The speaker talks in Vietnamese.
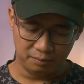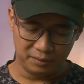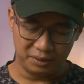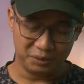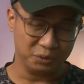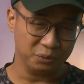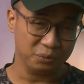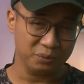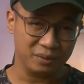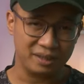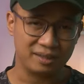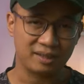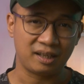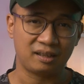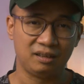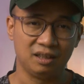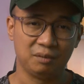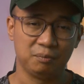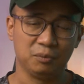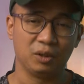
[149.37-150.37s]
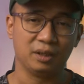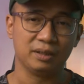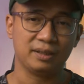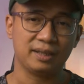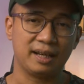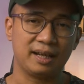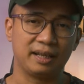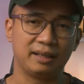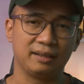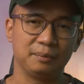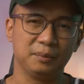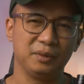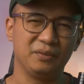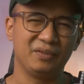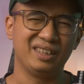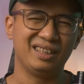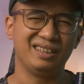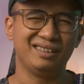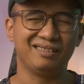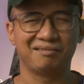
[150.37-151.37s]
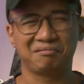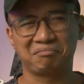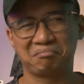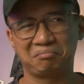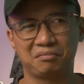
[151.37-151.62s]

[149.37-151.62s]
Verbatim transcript: mình cũng đã săn được một cái chai này bởi vì